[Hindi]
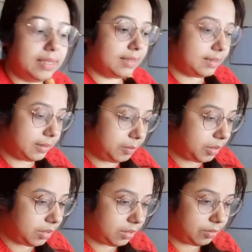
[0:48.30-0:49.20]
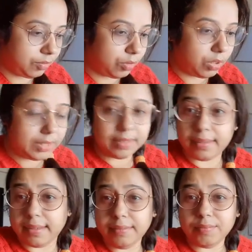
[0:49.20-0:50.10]
ये सब फोल्ड
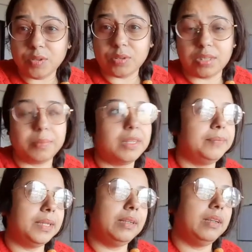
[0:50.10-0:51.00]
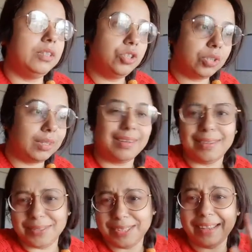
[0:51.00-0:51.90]
करके उसके बाद मैं लंच
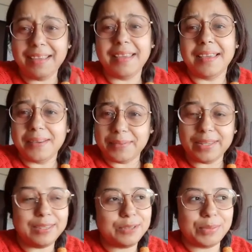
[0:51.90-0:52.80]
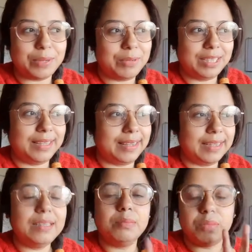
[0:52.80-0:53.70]
लंच नहीं लंच मेरा बन गया
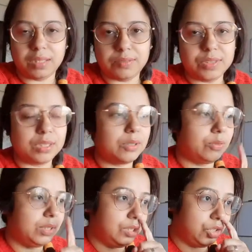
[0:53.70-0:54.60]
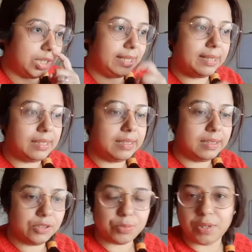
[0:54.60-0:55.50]
है ब्रेकफास्ट करूँगी चेरी के लिए
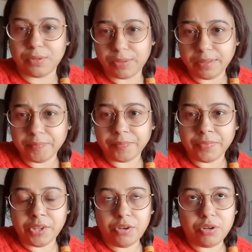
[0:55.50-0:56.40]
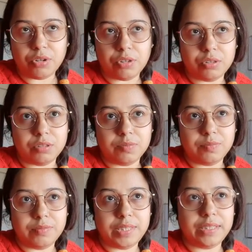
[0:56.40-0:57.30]
लंच बनाऊँगी और
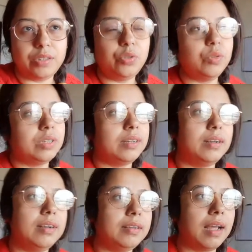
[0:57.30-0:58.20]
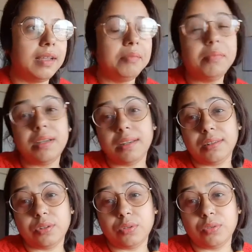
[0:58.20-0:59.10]
देखती हूँ अगर टाइम मिले
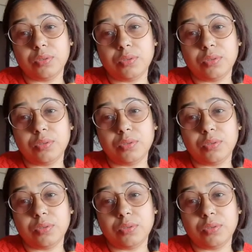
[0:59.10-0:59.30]
तो